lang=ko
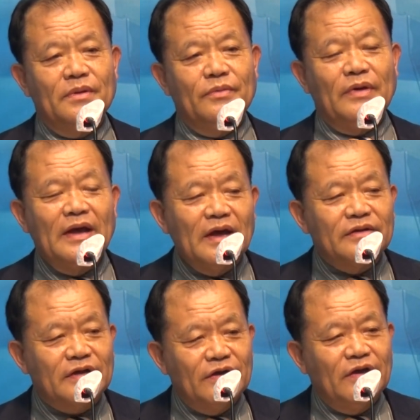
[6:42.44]
왜
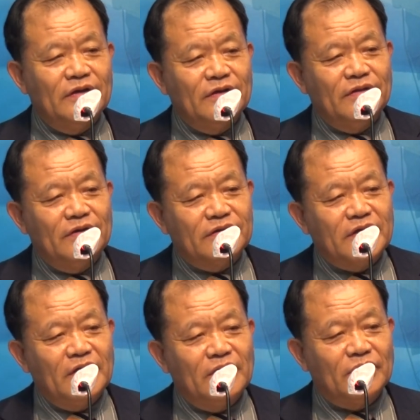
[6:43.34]
사회는
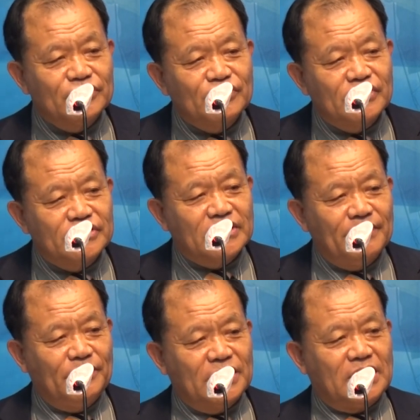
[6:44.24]
이렇게 어두워져
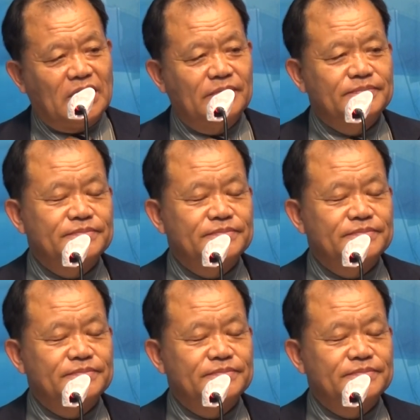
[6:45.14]
갑니까?